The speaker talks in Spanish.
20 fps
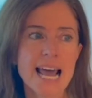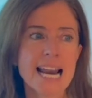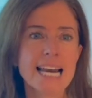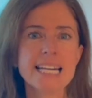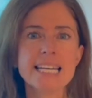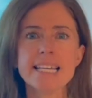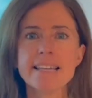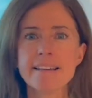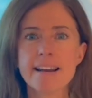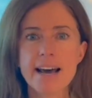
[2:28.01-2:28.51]

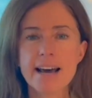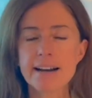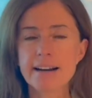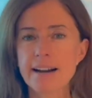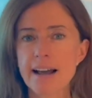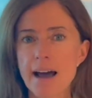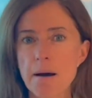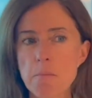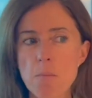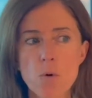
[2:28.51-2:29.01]
liderar
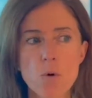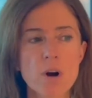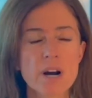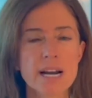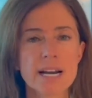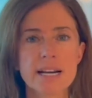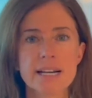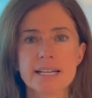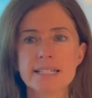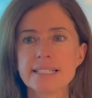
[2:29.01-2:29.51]

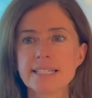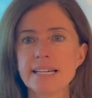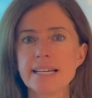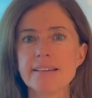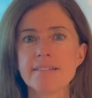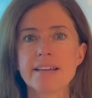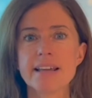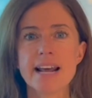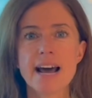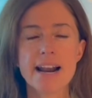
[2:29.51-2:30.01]
mujeres
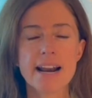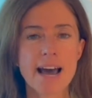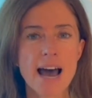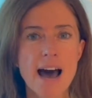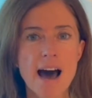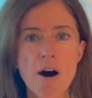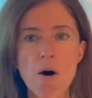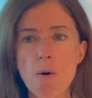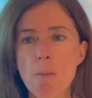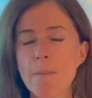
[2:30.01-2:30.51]
liderar
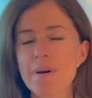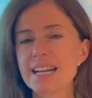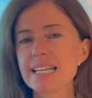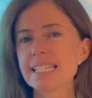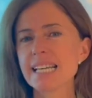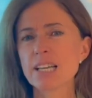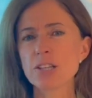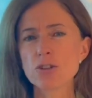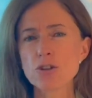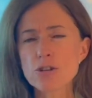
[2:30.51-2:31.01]
a hombres,
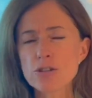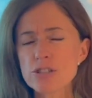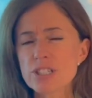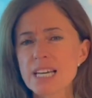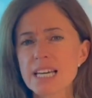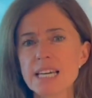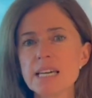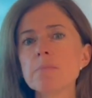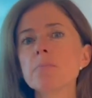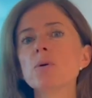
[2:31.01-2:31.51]
a todos
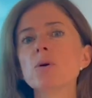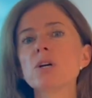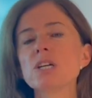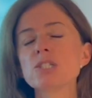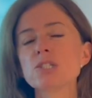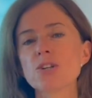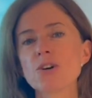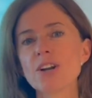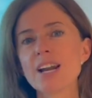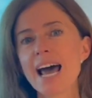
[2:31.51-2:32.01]
equipos que
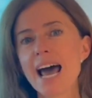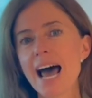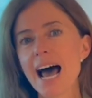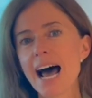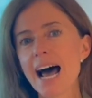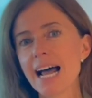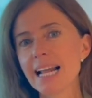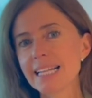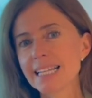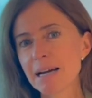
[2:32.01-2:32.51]
son
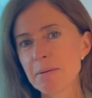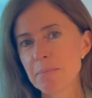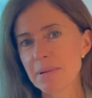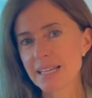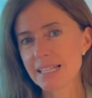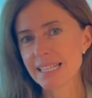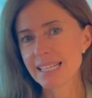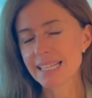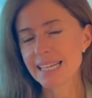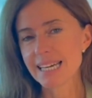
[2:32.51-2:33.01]

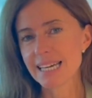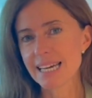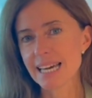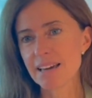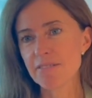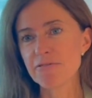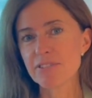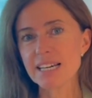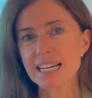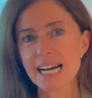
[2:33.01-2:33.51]
altamente
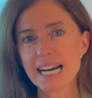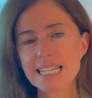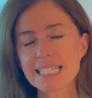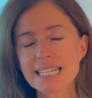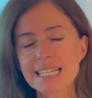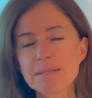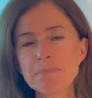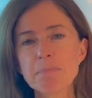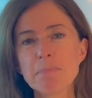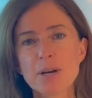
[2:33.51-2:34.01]

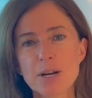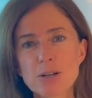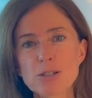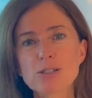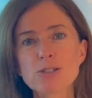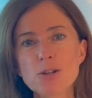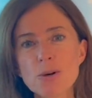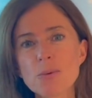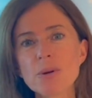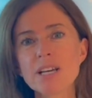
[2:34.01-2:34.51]
eficaces, pero
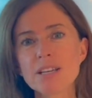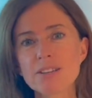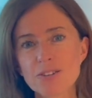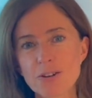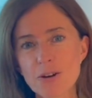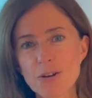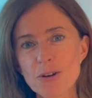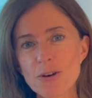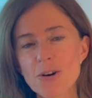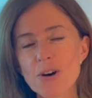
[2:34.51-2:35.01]
sobre
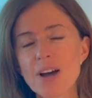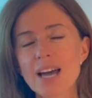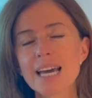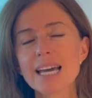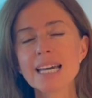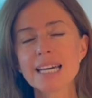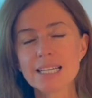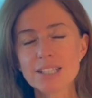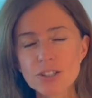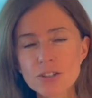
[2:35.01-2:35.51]
todo
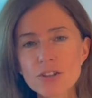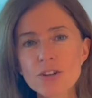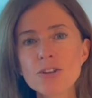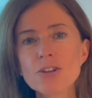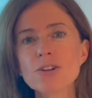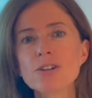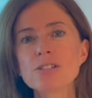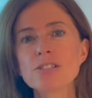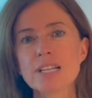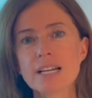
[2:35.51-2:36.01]
que todos
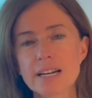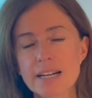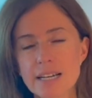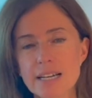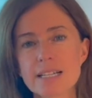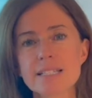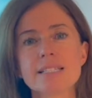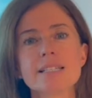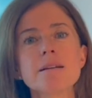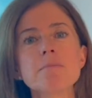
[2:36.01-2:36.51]
nos
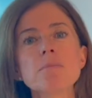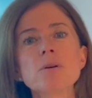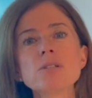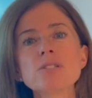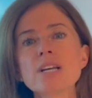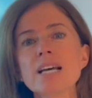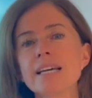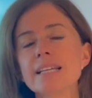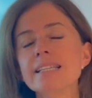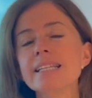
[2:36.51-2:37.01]
enriquecemos
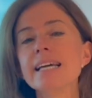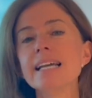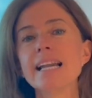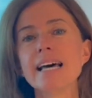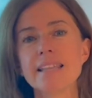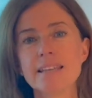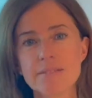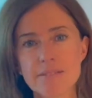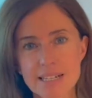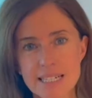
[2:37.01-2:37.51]
de
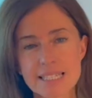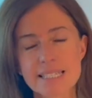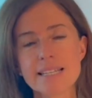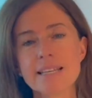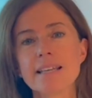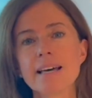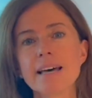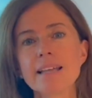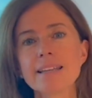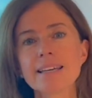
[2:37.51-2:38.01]
la
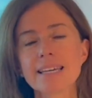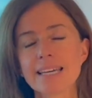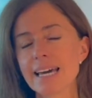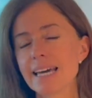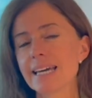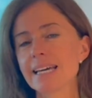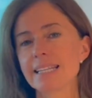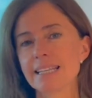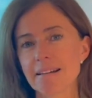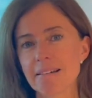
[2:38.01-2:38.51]
diversidad que
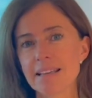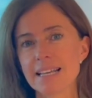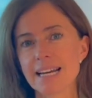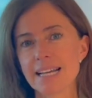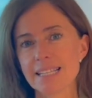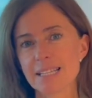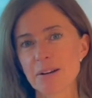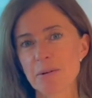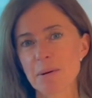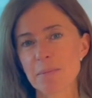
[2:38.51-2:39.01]
hay atrás de
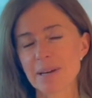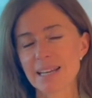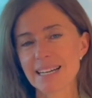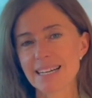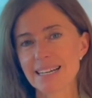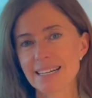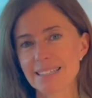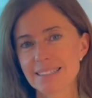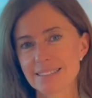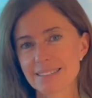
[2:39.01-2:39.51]

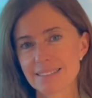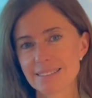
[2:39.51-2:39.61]
Latinoamérica.